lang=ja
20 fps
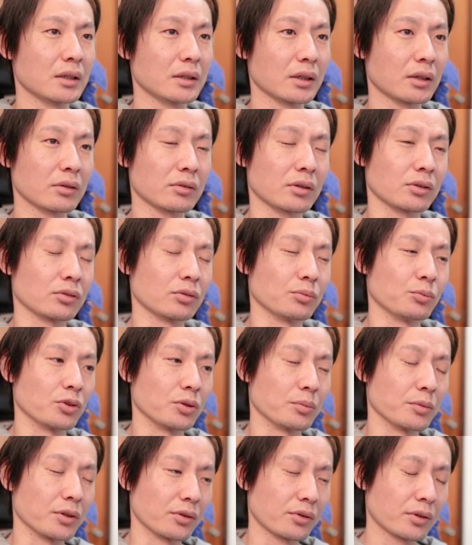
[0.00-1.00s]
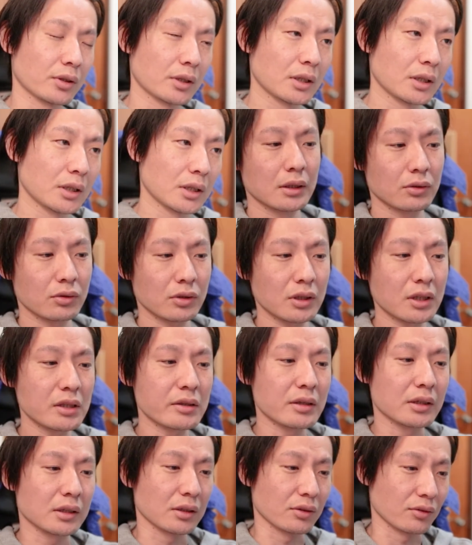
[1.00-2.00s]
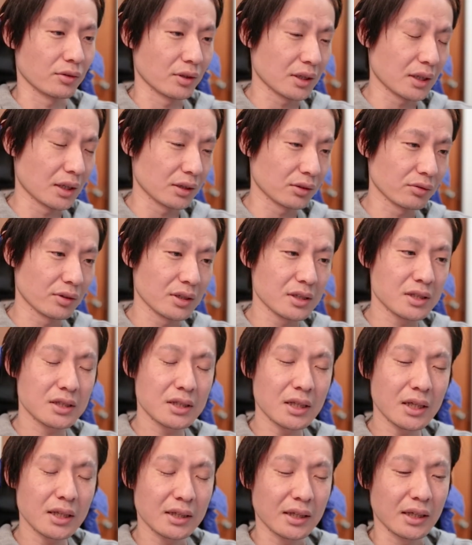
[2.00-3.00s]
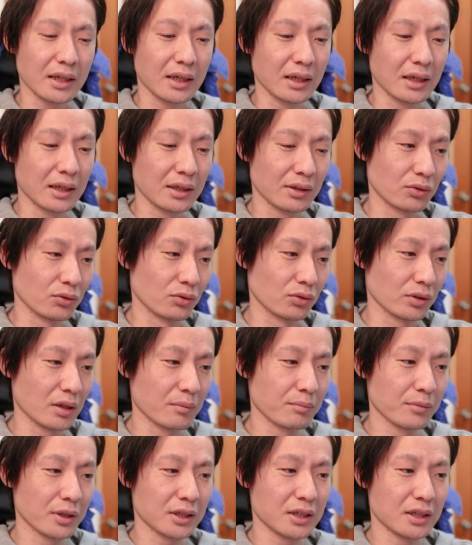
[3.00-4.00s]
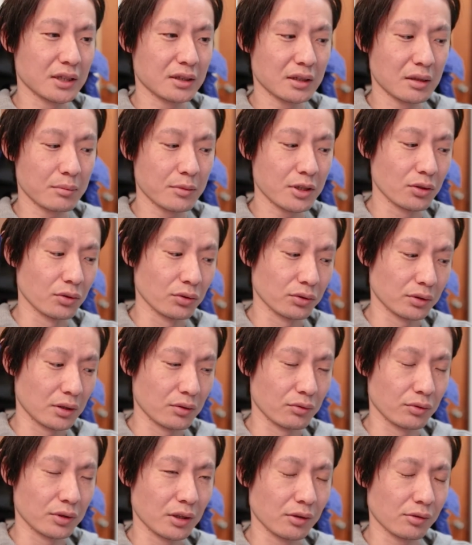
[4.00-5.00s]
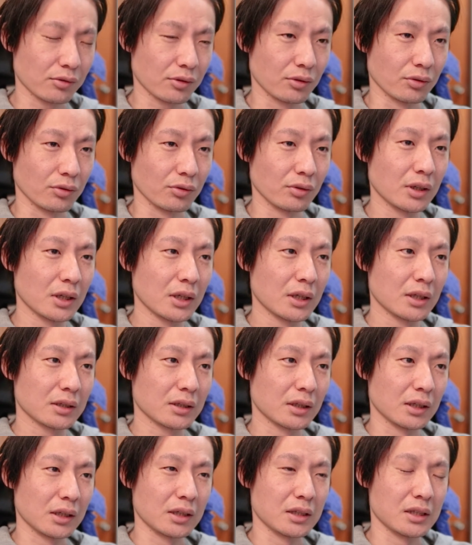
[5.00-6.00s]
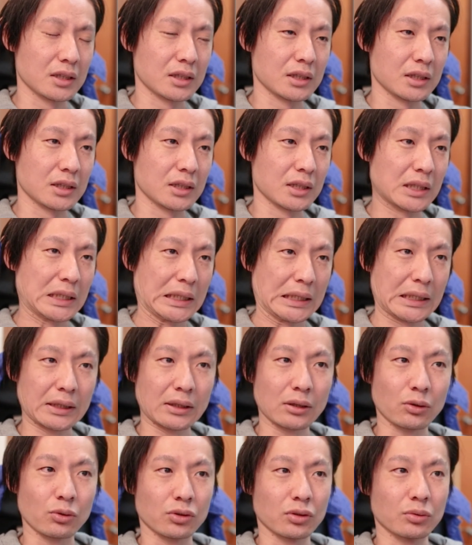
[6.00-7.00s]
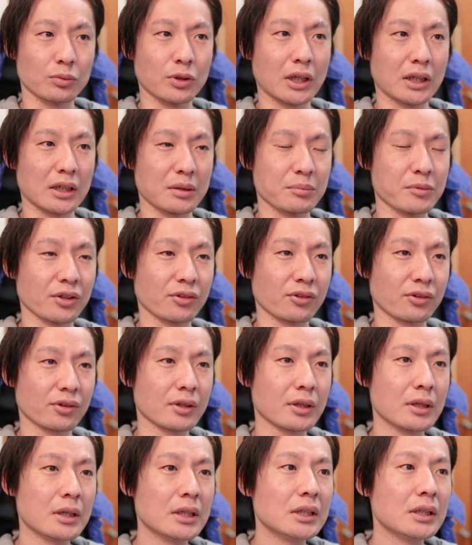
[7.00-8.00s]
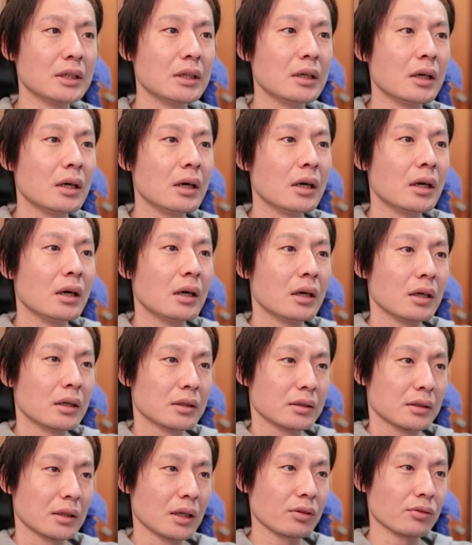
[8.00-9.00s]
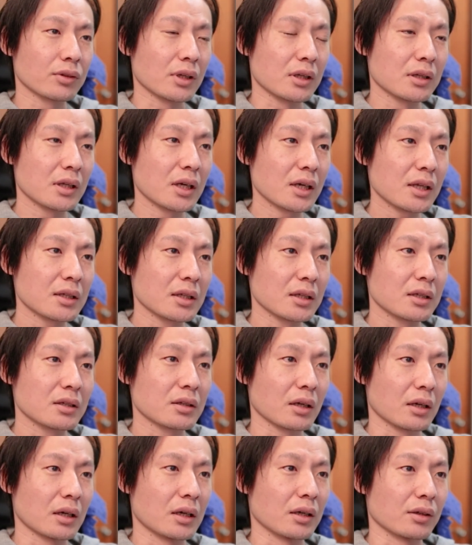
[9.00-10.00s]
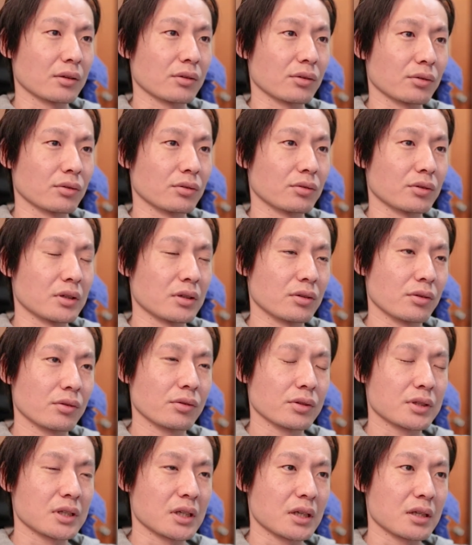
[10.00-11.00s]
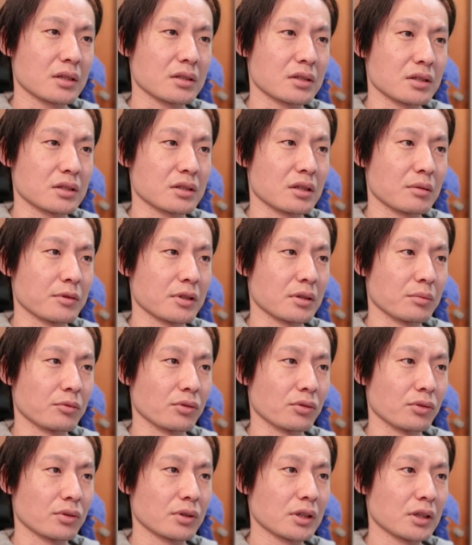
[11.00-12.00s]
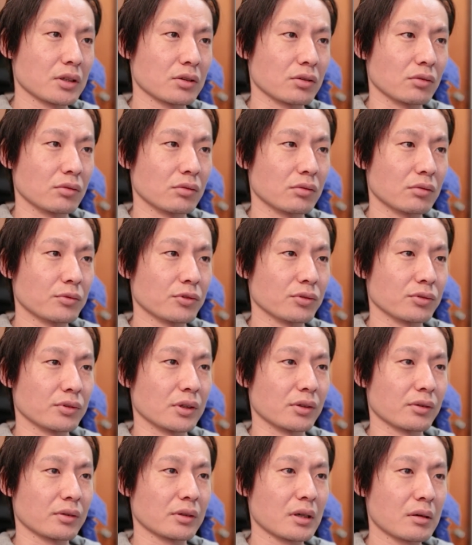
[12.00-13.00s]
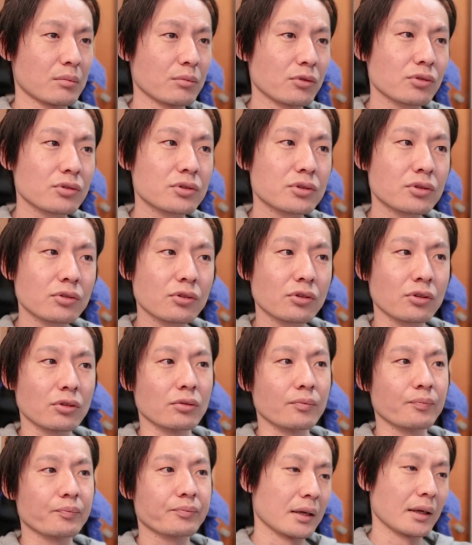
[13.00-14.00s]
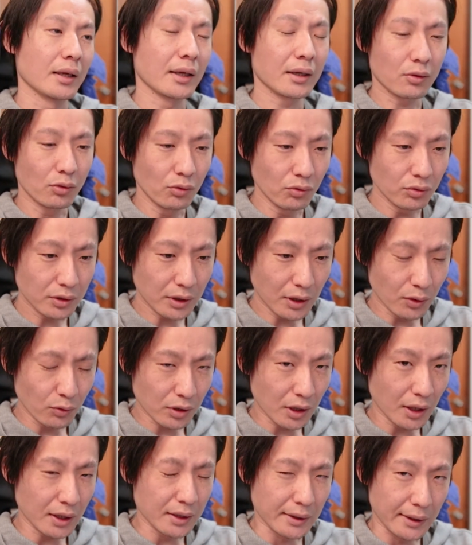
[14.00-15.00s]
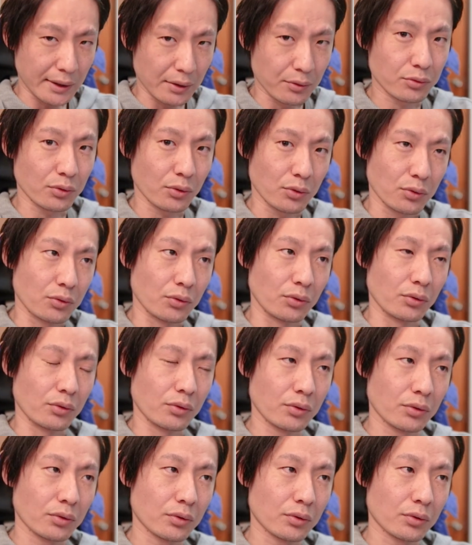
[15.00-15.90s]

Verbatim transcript: なるかと思います。時にはですね、カット割りしないで、現場に行ってみようっていうテスト的にやったこともあります。なので慣れてきたら、いろいろチャレンジしてみてもいいと思うんですが、もう一つ、絵コンテを描いていくという